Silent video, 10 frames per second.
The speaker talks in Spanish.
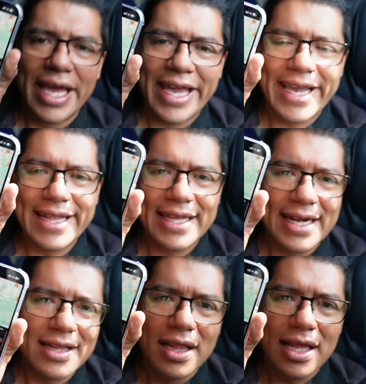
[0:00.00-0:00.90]
En
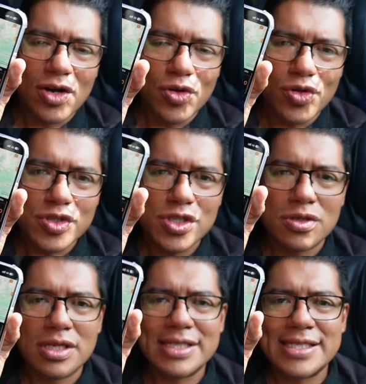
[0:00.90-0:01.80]
general, la conducción
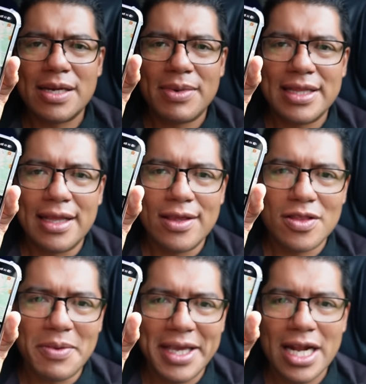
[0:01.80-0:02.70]
se ha mantenido de
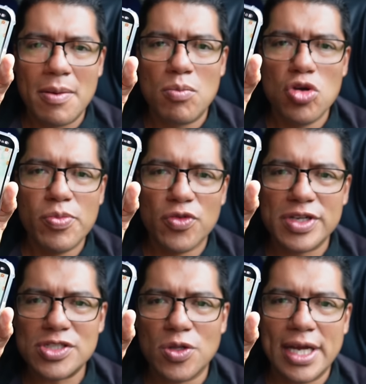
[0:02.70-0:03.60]
manera muy
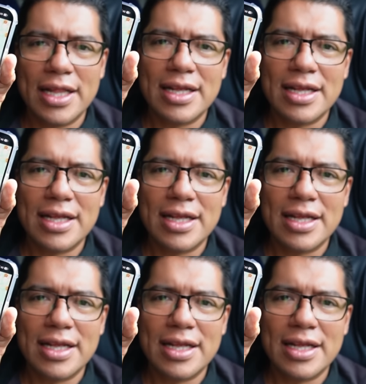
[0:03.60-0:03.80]
profesional,